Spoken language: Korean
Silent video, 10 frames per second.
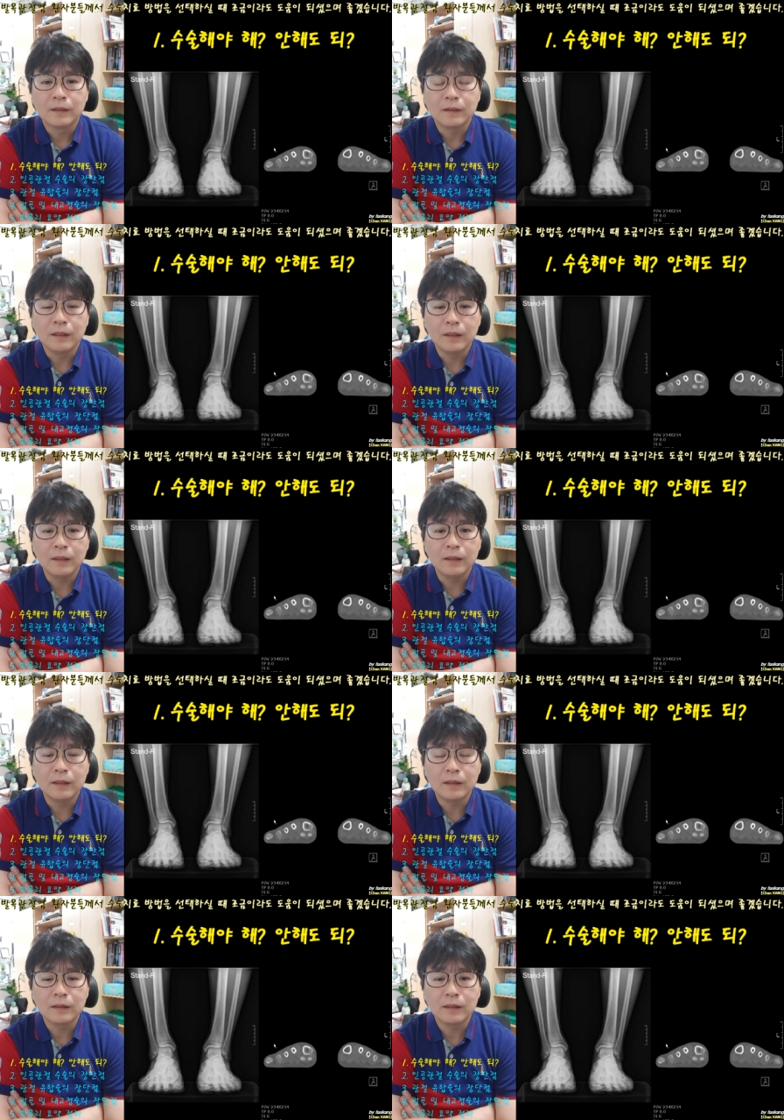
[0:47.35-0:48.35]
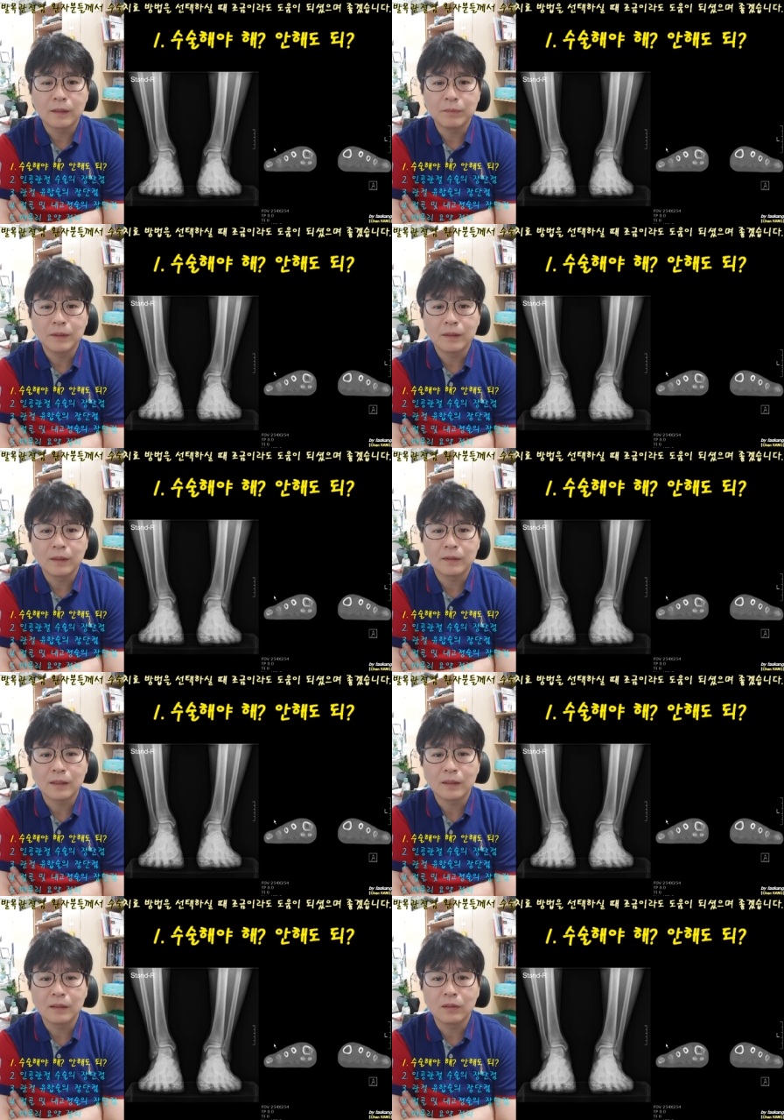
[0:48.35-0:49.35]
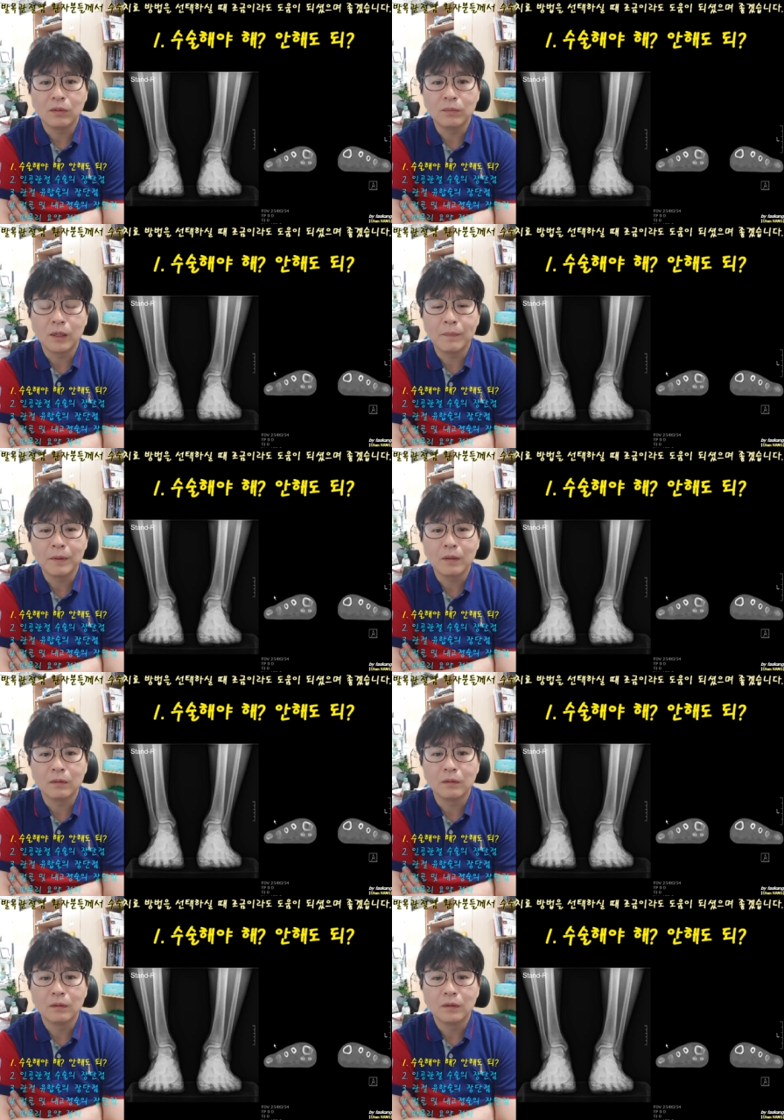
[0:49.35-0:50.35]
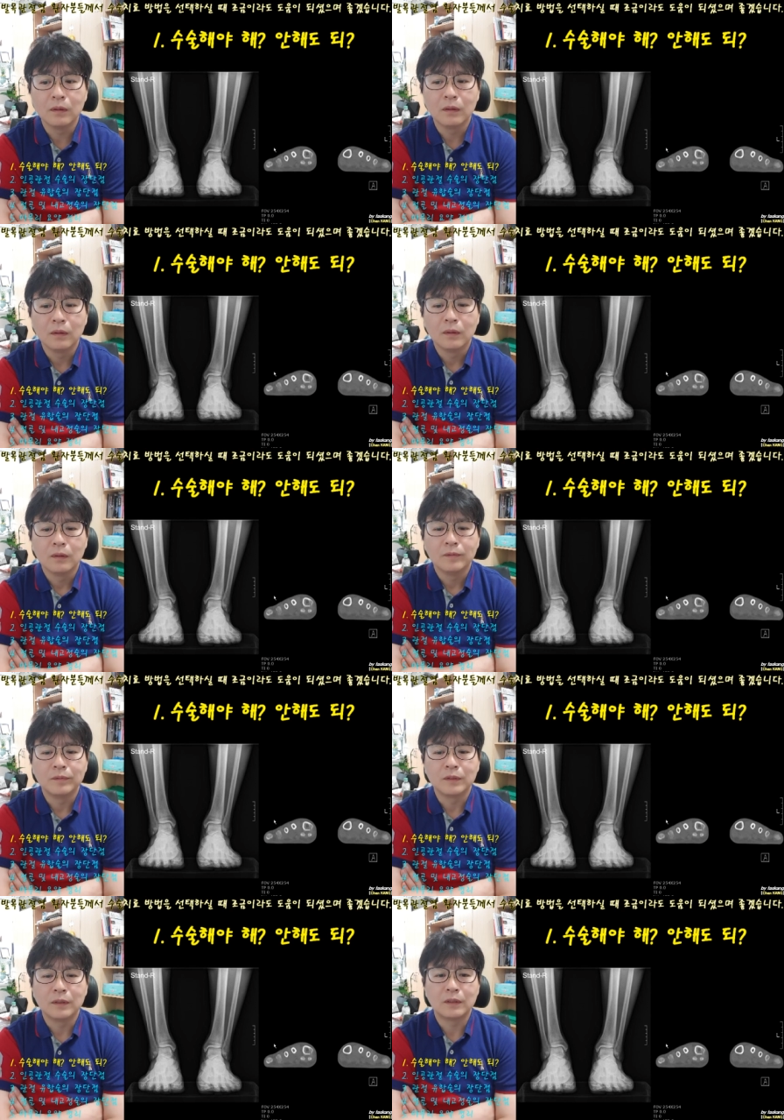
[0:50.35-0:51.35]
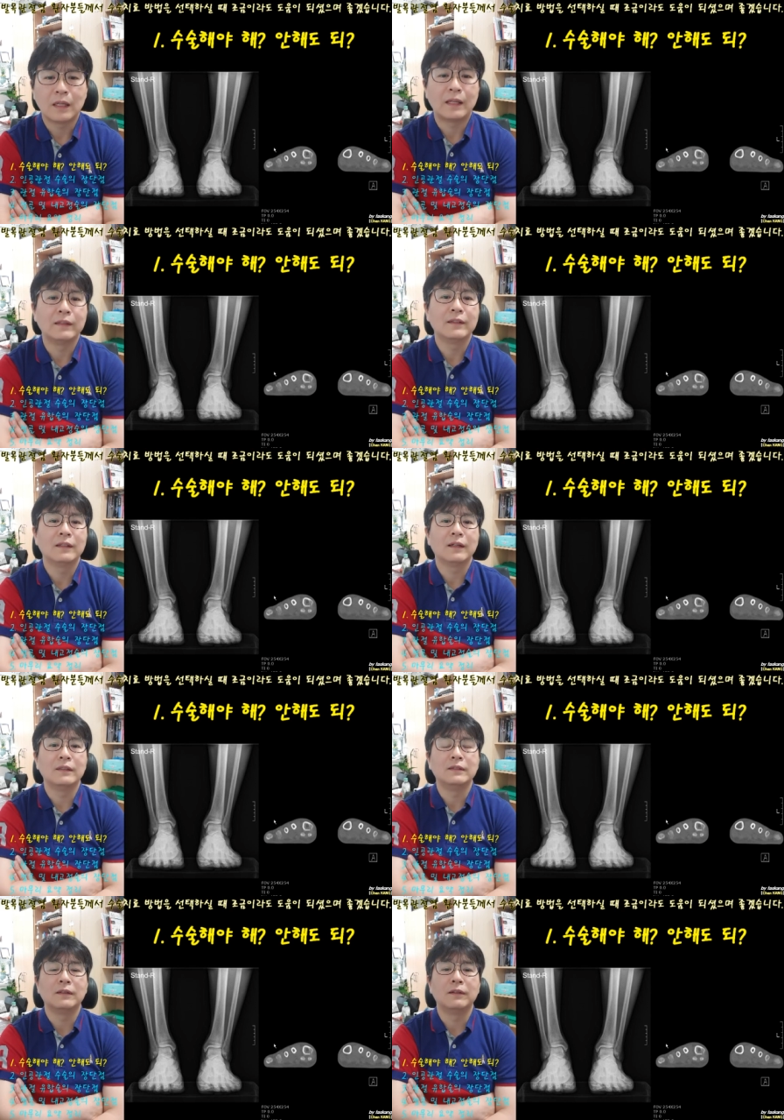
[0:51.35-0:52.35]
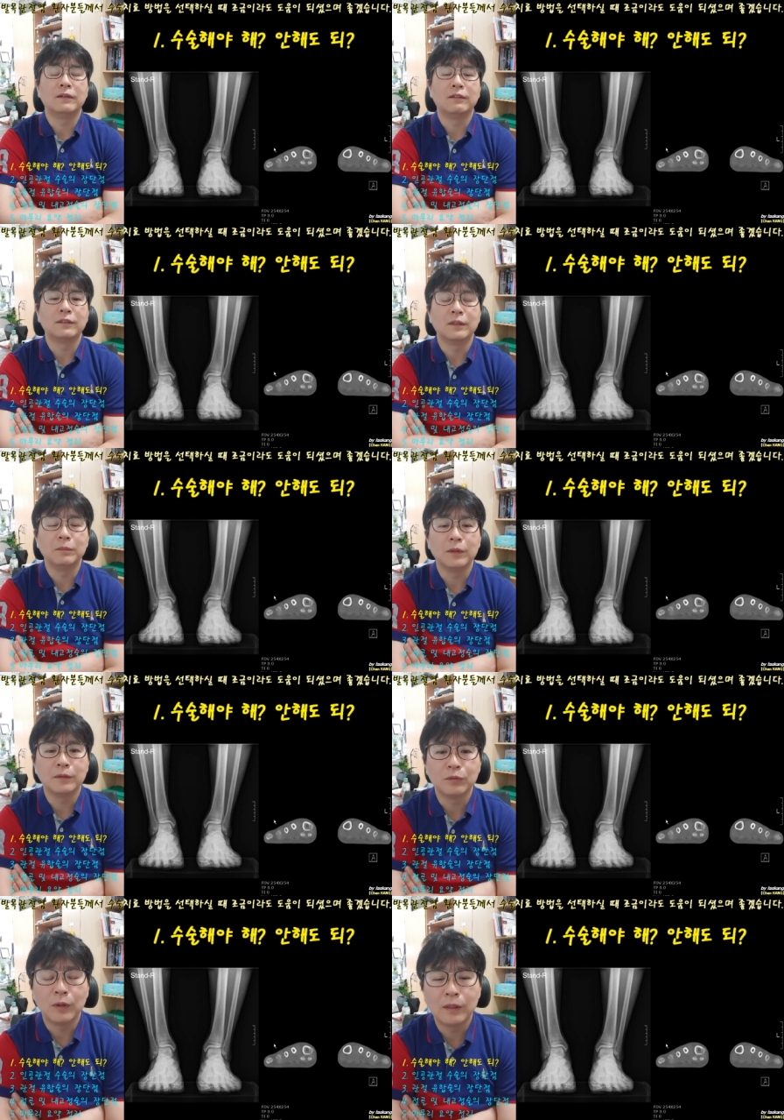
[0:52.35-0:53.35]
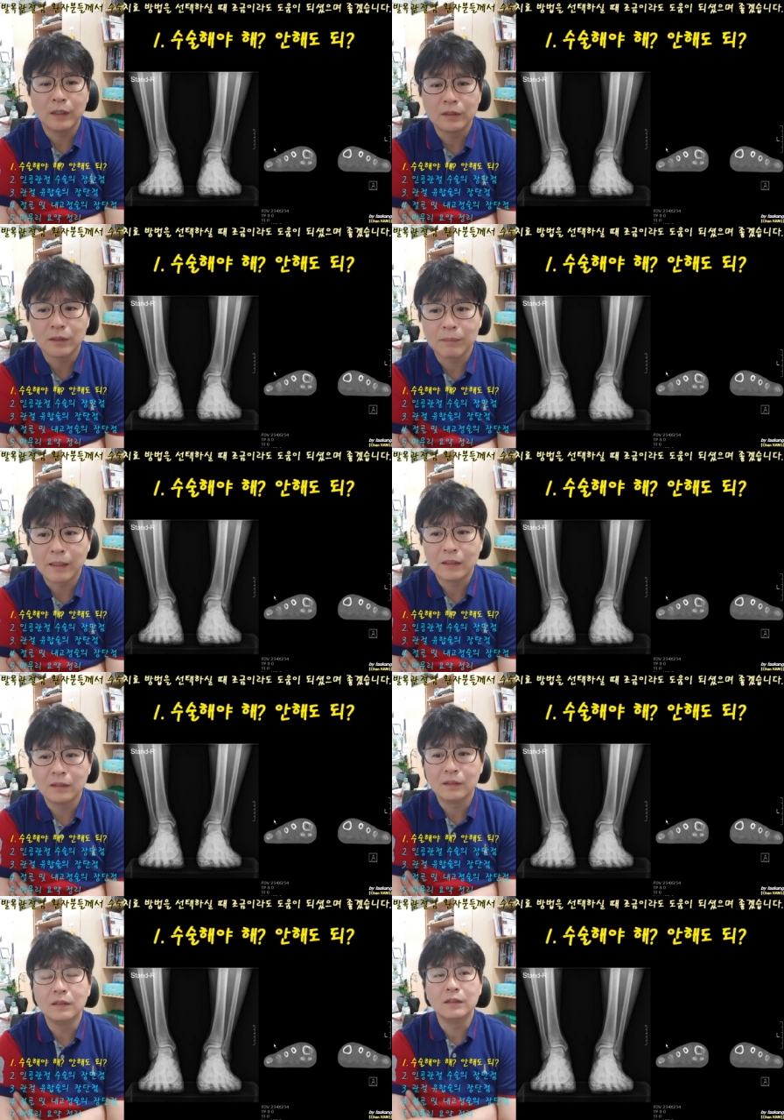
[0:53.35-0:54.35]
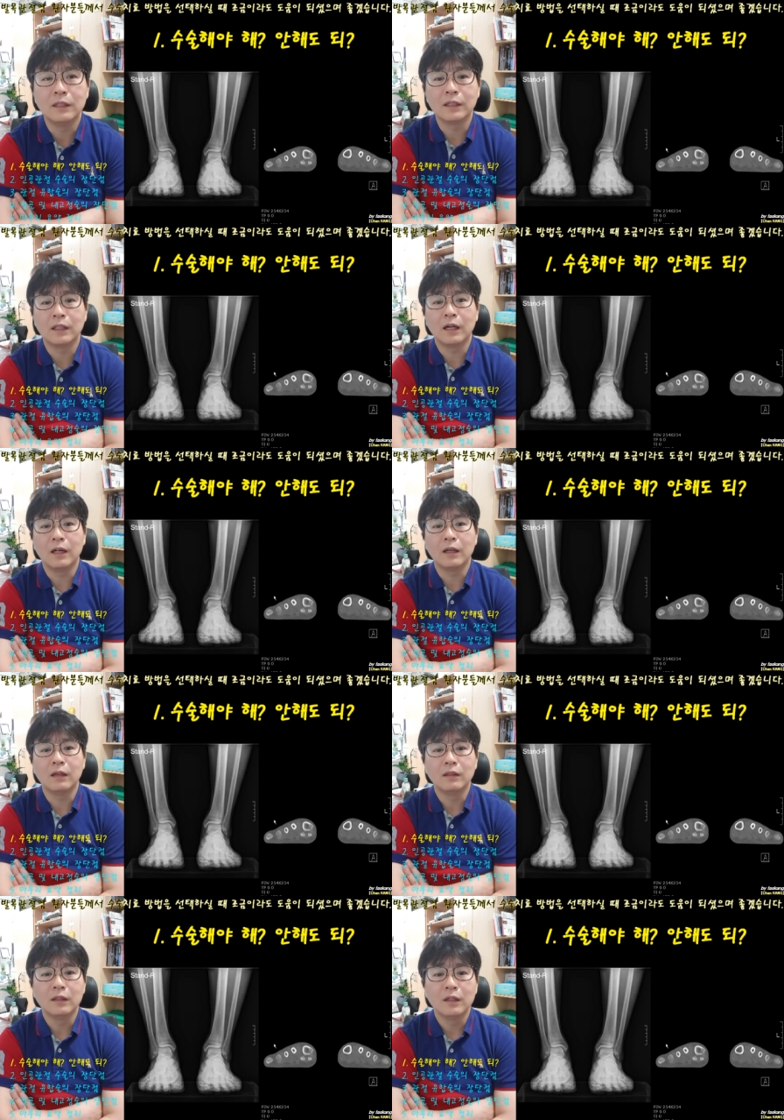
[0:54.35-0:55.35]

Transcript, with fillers: 근데 2단계, 3단계, 4단계 넘어가면 그게 잘 안 될 때가 있어요. 그러면 외래에서 많이 듣는 얘기가